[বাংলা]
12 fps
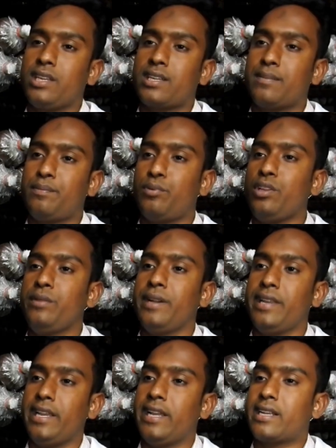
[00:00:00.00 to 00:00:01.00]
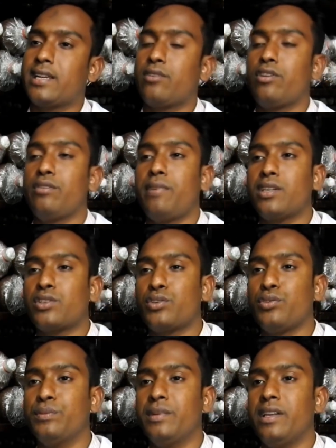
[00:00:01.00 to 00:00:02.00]
প্রত্যেকটা পরিবারে একটা করে
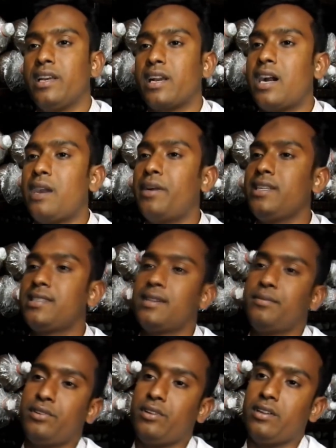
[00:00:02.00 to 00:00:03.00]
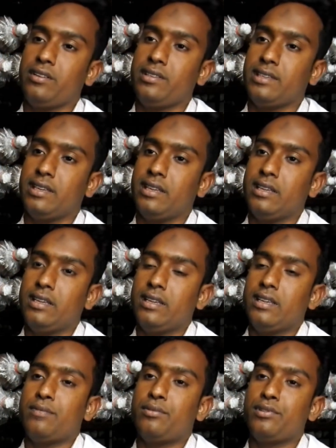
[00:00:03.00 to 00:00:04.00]
মাশরুম খামার স্থাপন করা হয়েছে
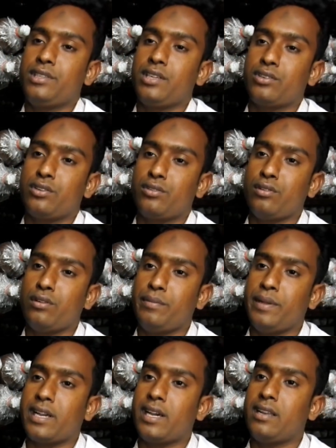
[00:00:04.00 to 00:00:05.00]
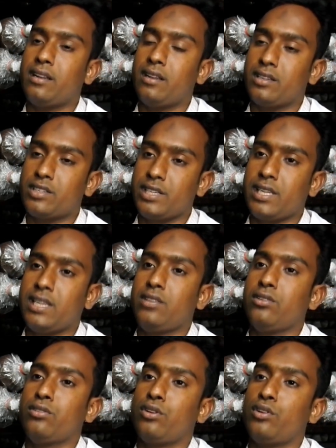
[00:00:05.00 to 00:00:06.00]
এবং যে সকল বেকার
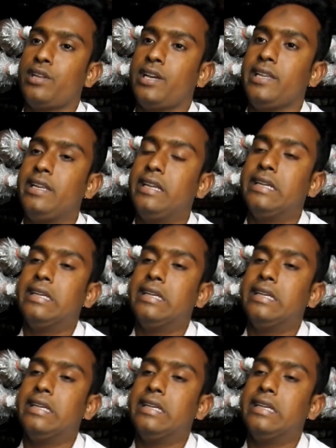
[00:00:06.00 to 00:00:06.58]
শিক্ষিত নরনারী